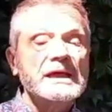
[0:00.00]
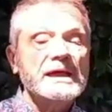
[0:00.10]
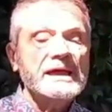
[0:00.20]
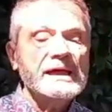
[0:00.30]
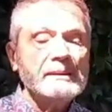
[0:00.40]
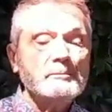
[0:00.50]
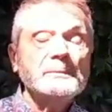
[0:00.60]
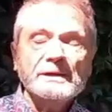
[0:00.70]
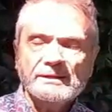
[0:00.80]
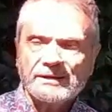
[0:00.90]
Eh,
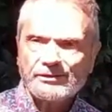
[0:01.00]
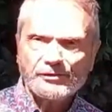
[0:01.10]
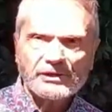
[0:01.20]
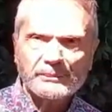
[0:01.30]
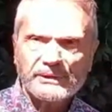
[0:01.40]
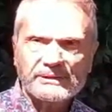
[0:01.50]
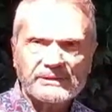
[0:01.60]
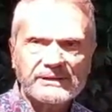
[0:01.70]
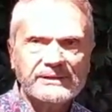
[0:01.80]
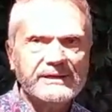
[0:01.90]

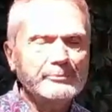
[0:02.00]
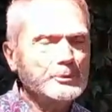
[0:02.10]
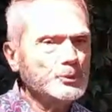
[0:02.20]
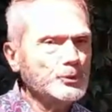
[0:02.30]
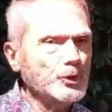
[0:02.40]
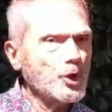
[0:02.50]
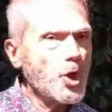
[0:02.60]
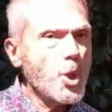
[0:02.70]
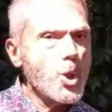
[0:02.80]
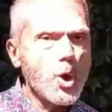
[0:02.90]
misteriosamente Neptuno
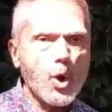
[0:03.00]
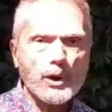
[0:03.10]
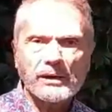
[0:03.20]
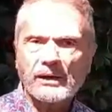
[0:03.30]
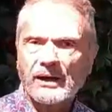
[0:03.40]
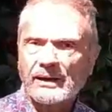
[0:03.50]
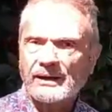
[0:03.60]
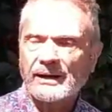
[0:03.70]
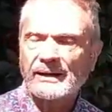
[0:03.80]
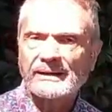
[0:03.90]
no
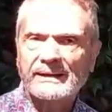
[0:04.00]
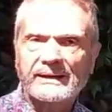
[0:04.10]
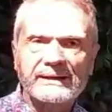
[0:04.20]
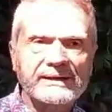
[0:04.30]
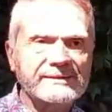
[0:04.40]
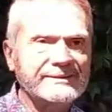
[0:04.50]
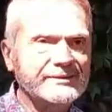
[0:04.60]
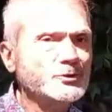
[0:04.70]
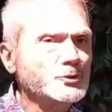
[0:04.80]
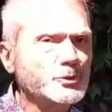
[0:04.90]
encaja en la ley de
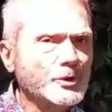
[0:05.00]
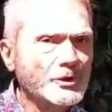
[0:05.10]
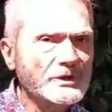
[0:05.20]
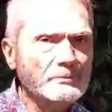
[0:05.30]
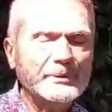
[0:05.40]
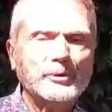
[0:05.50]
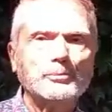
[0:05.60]
Titius Bode, pero